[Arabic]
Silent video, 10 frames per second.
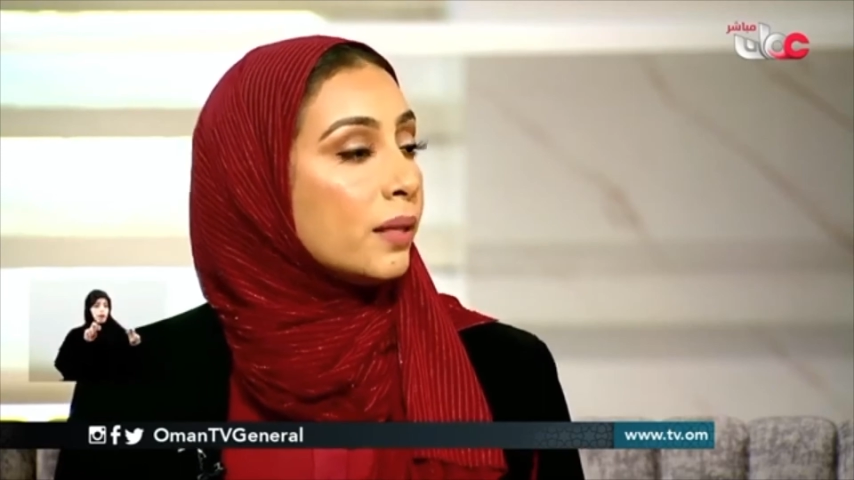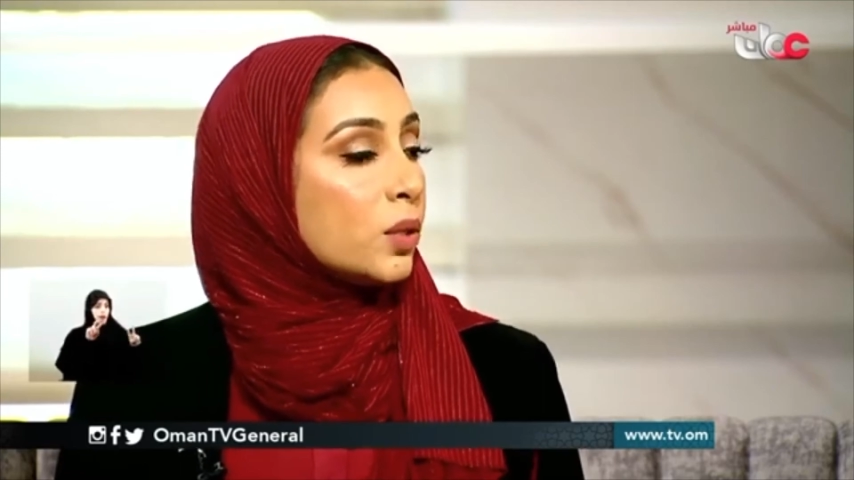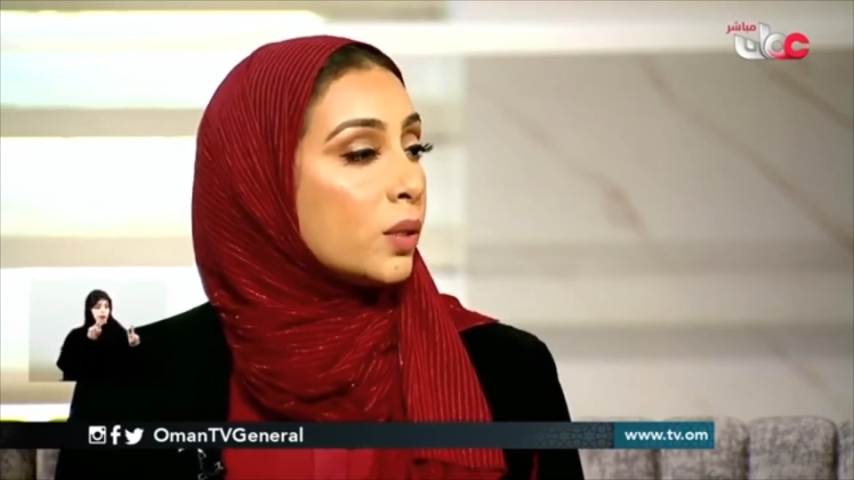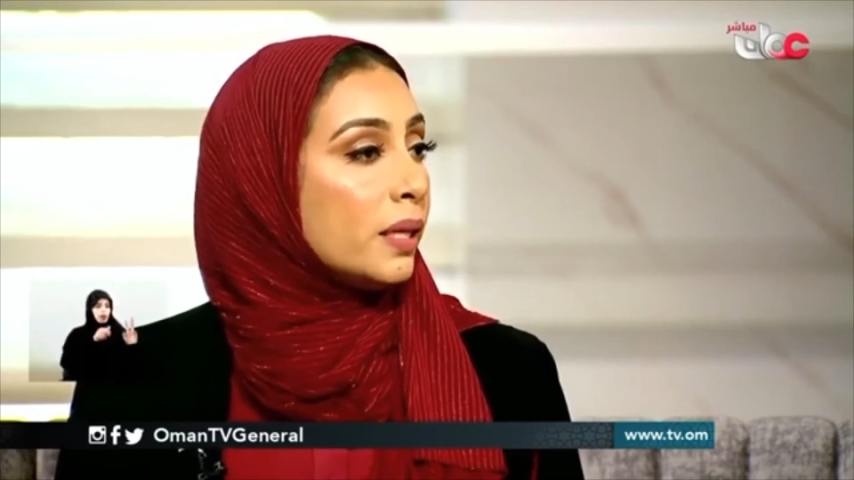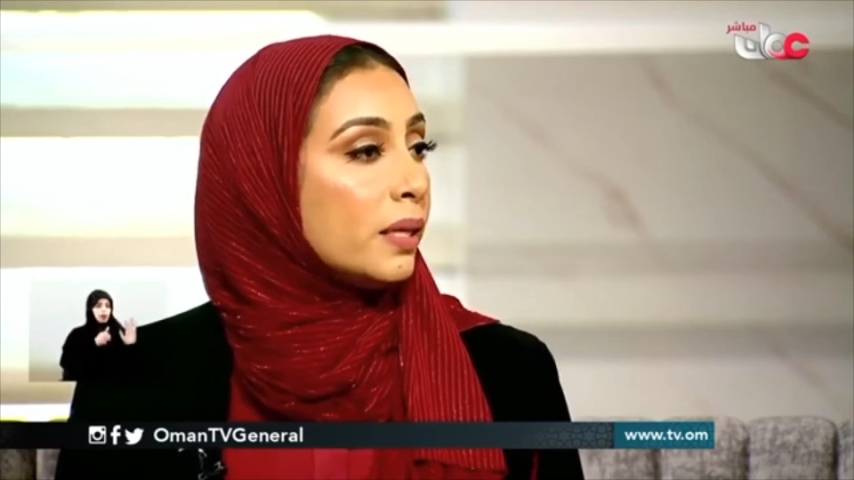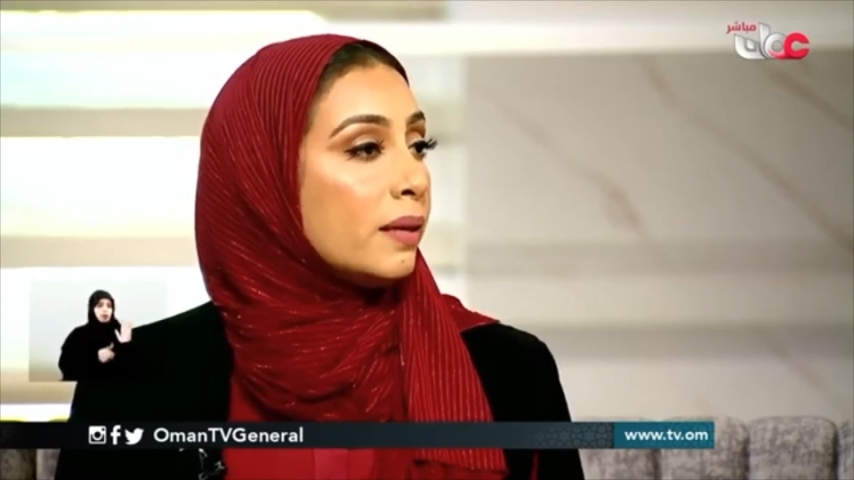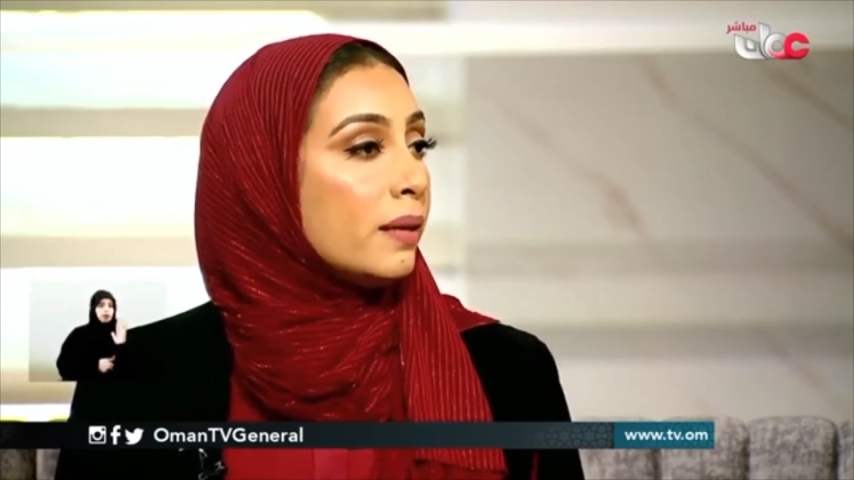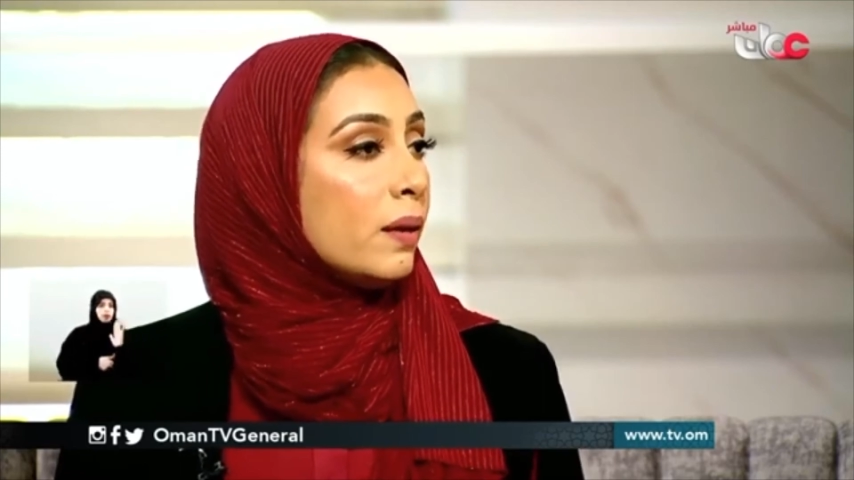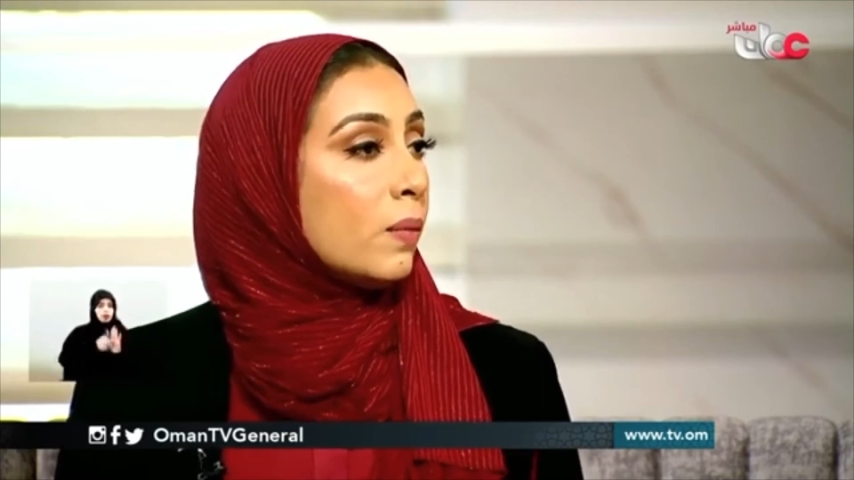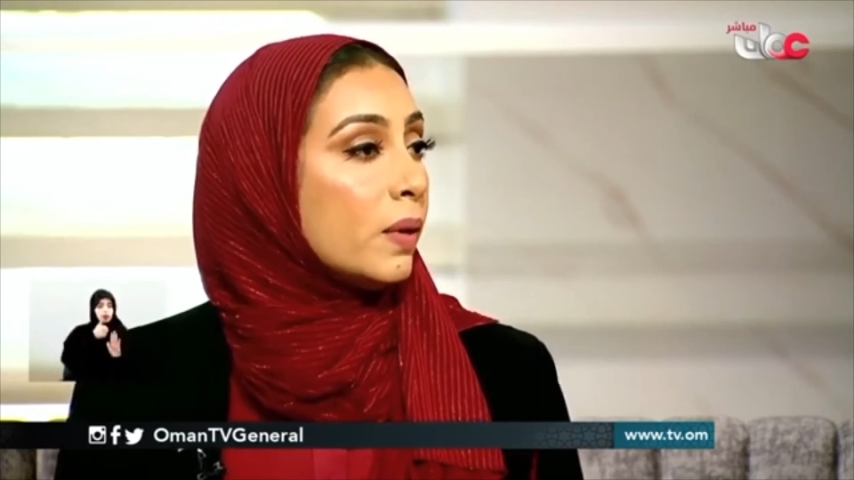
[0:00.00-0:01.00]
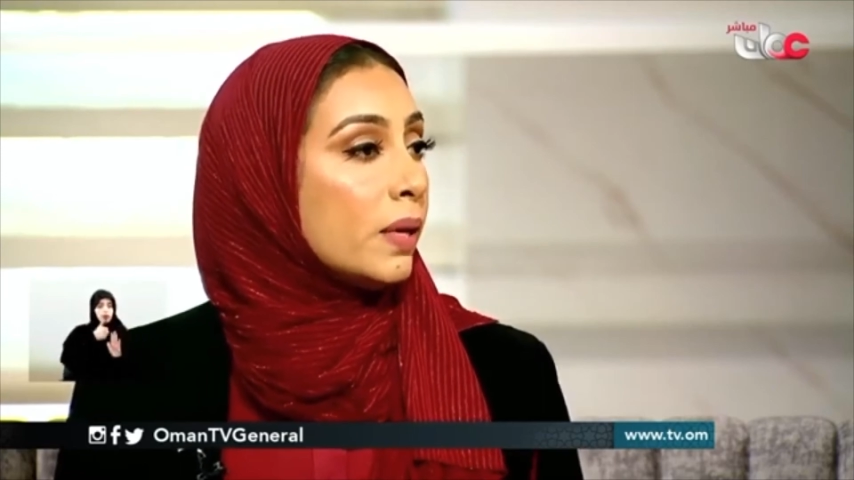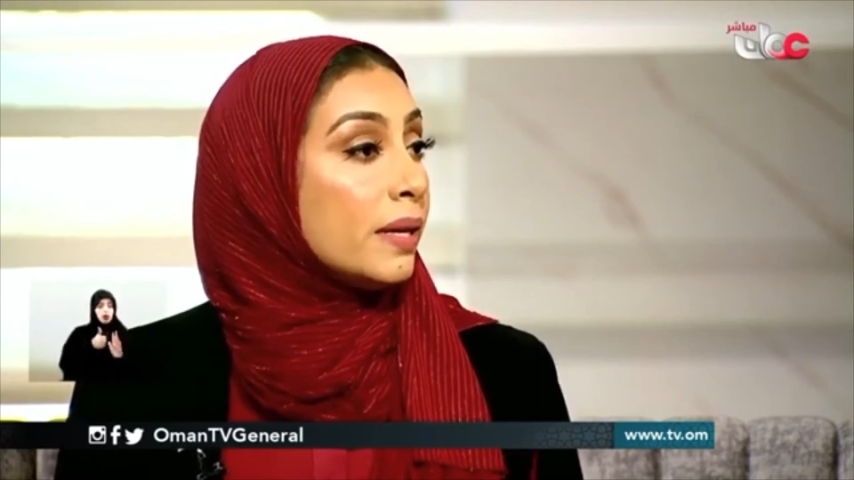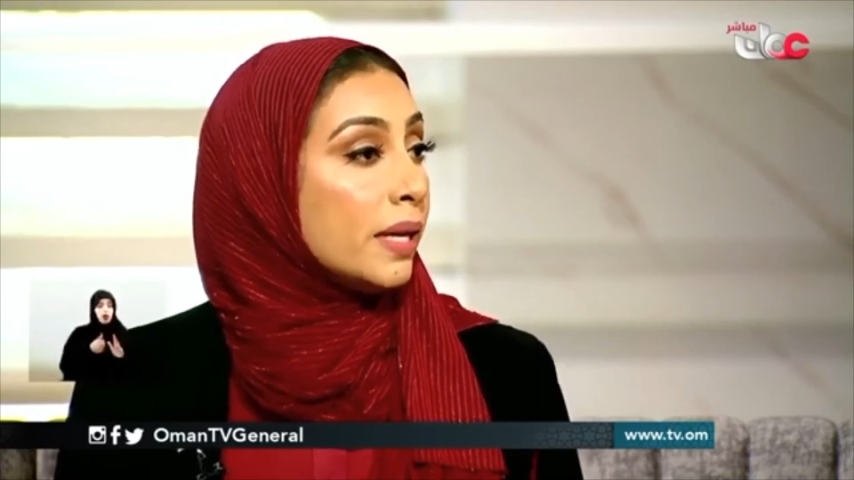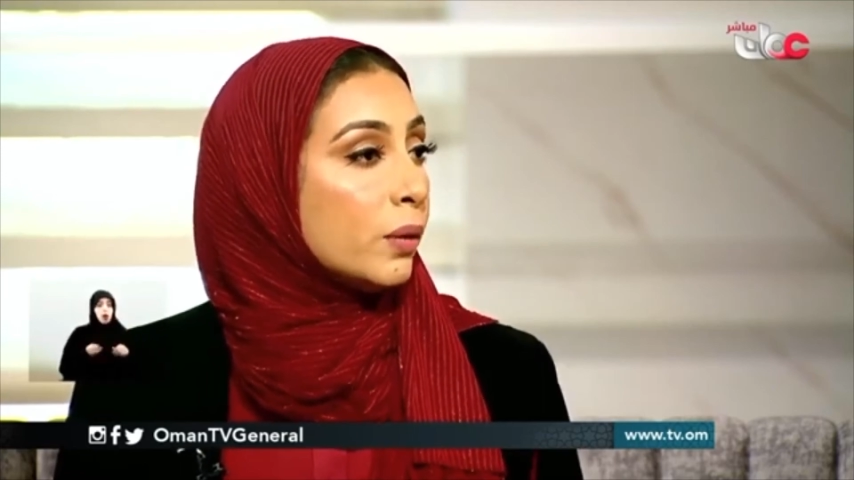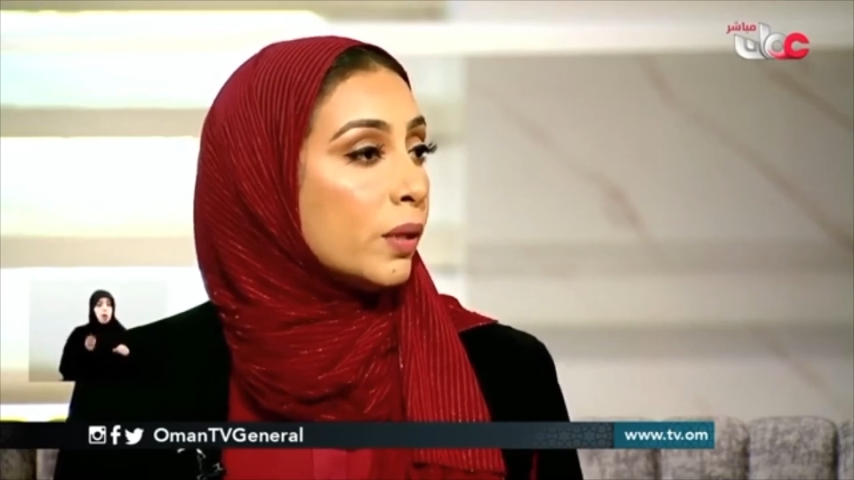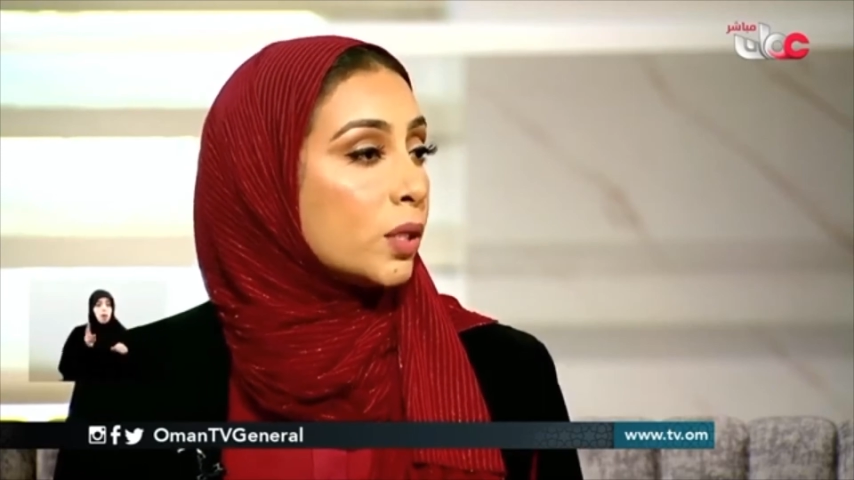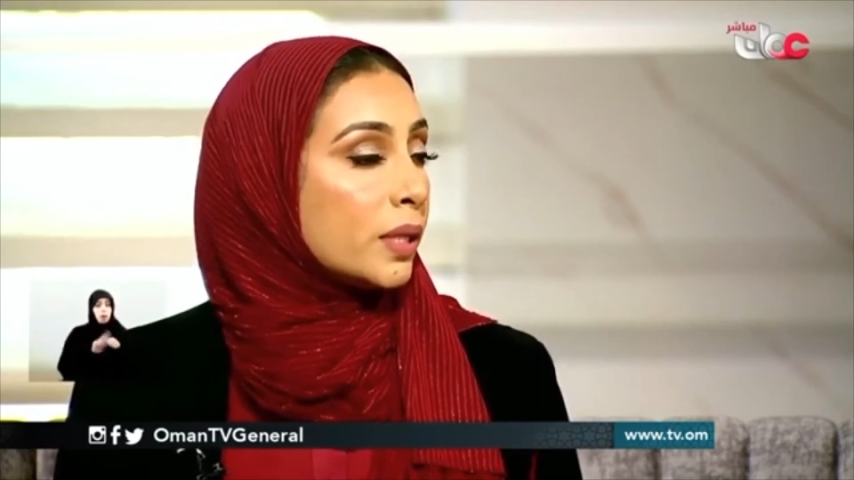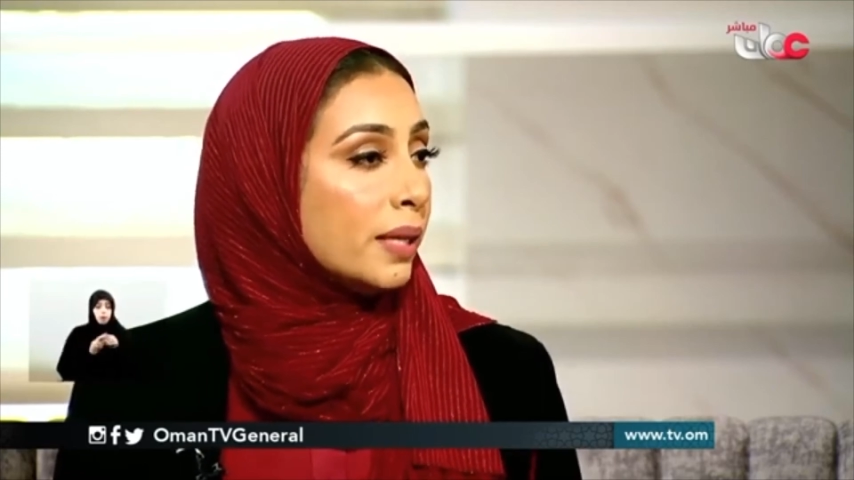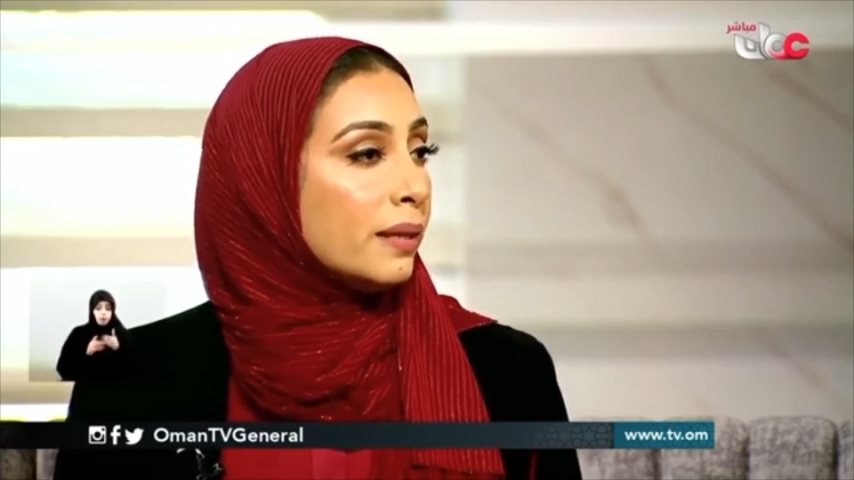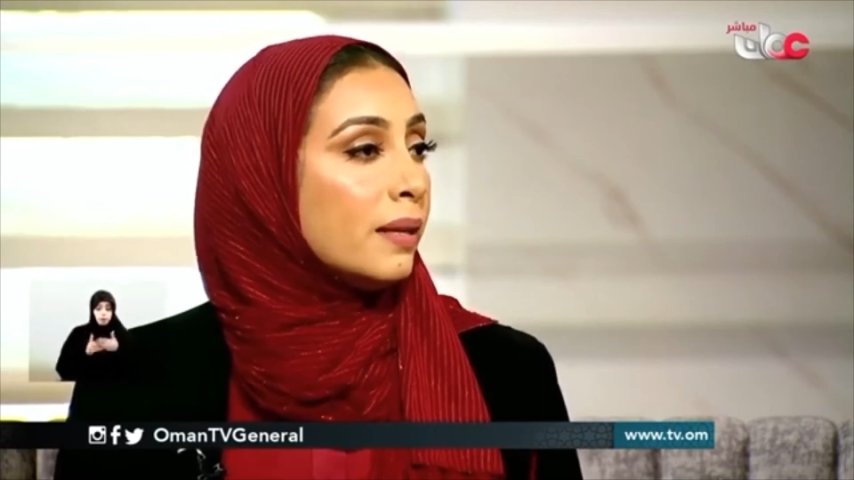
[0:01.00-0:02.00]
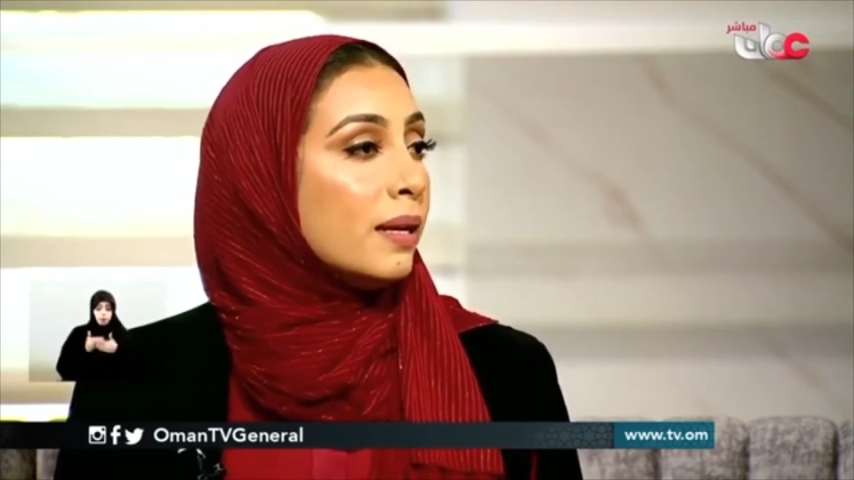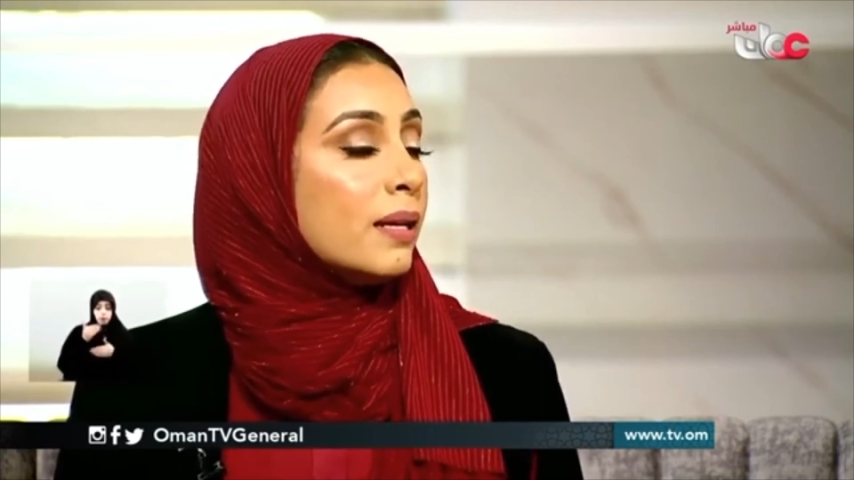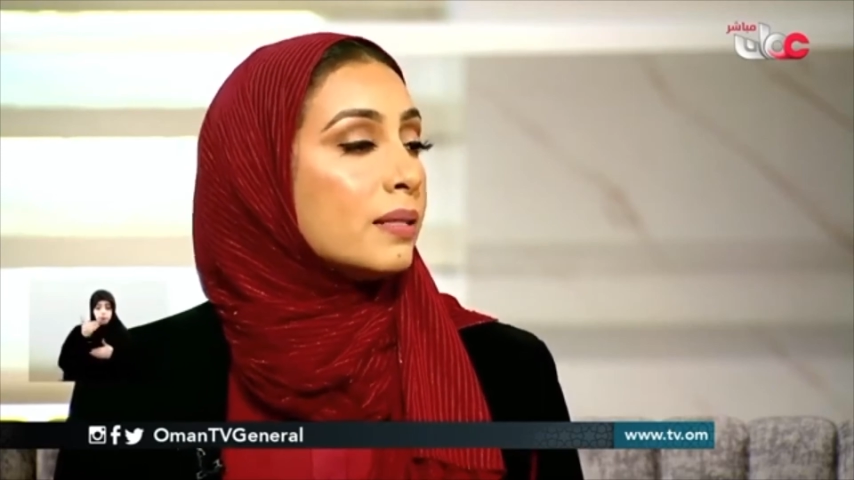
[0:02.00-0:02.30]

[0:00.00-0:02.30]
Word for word: 2022